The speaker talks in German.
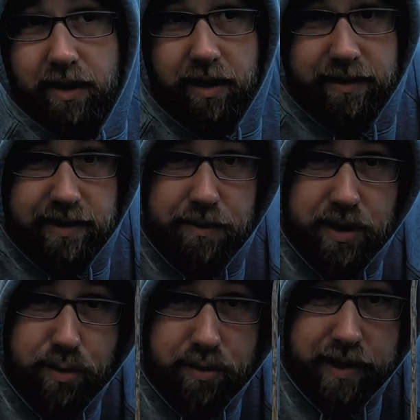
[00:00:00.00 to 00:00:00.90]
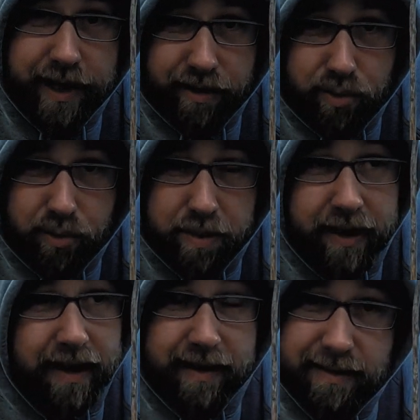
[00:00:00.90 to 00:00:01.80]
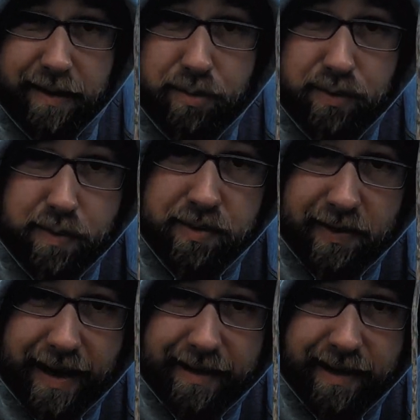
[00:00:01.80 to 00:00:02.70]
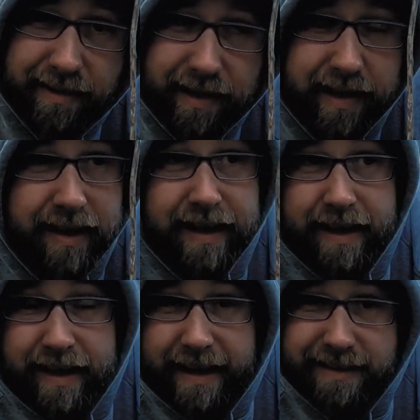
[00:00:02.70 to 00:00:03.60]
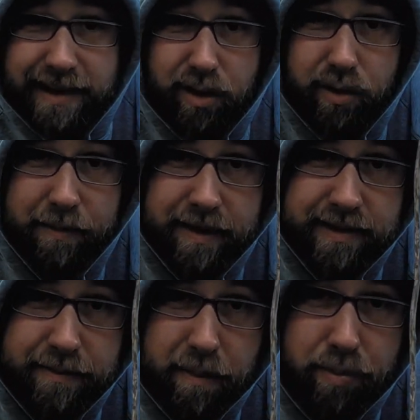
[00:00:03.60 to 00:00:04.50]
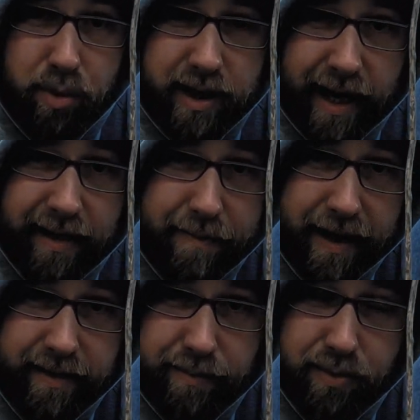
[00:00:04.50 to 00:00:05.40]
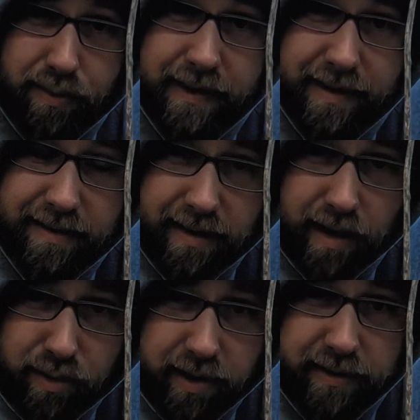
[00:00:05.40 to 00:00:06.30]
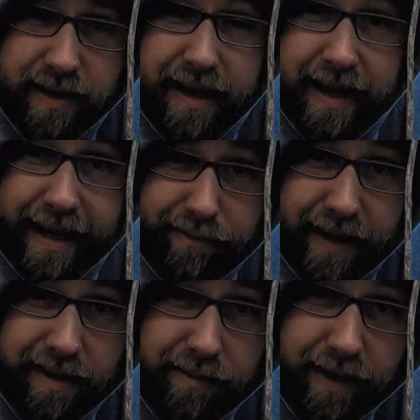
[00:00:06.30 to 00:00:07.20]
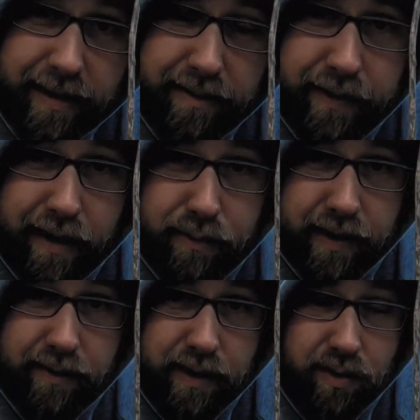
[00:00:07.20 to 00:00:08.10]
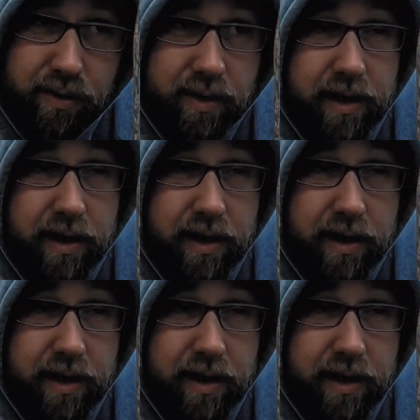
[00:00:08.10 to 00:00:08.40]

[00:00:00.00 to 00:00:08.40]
oh, ein ziemlich gruseliger Typ. Deshalb müssen wir ein bisschen leiser sein. Es geht heute um das Thema Bulli-Kannibalismus und was das genau ist, erfahrt ihr im weiteren Verlauf des Videos.